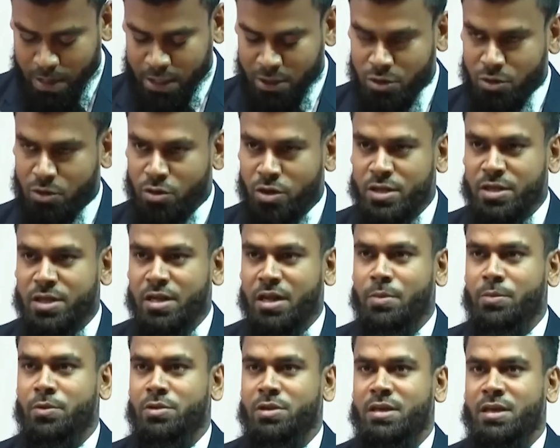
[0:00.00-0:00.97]
মাত্র
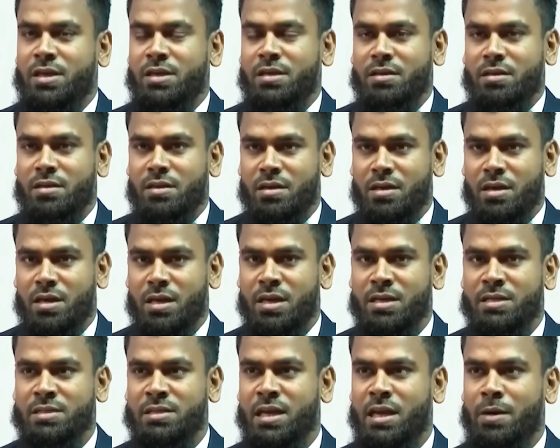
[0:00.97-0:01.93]
কদিনের মধ্যেই
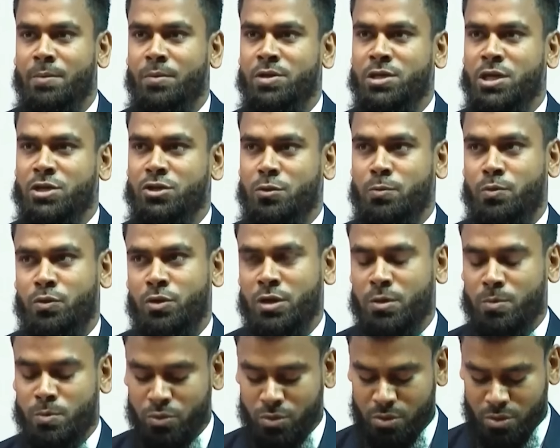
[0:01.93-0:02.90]
জেলা প্রশাসক
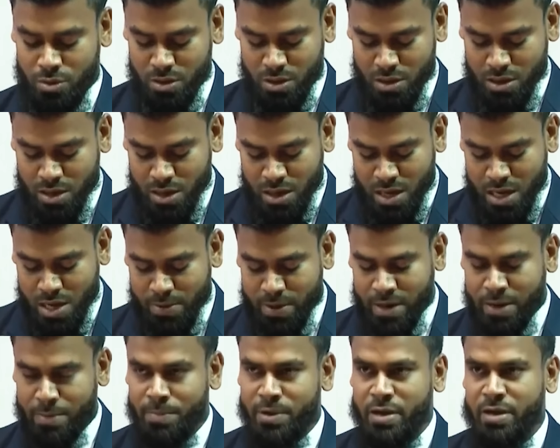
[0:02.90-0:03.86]
ফরিদপুর
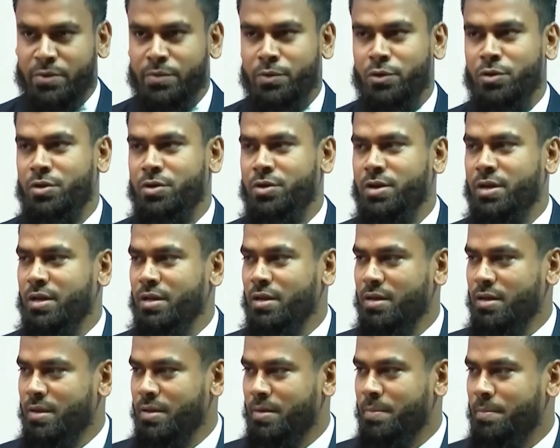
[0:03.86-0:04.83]
আমার আব্বাকে ফোন করে
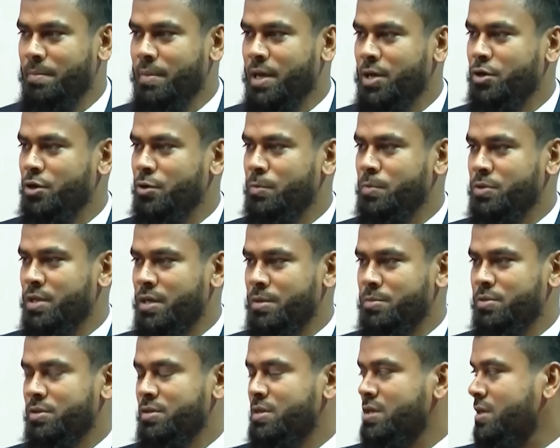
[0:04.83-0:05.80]
মাননীয়
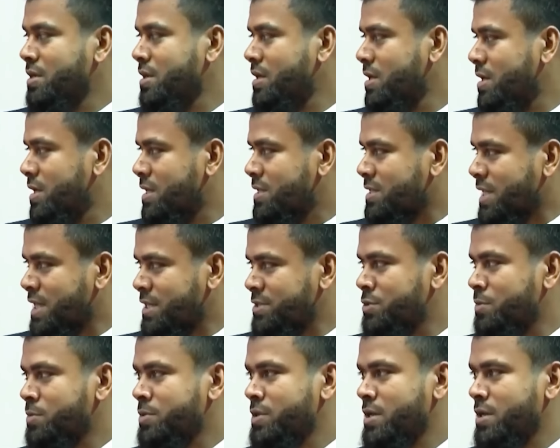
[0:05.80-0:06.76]
প্রধানমন্ত্রীর
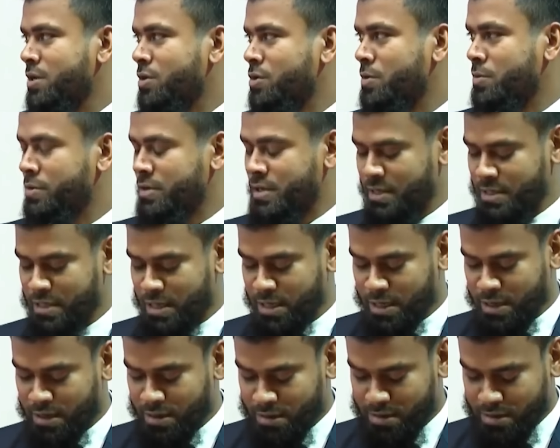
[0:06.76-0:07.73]
সাহায্য প্রদানের খবরটি
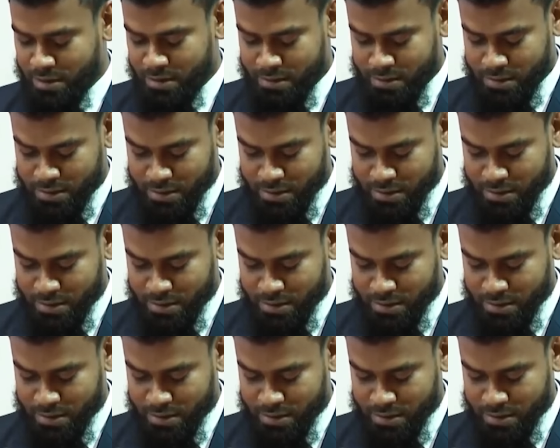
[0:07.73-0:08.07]
জানান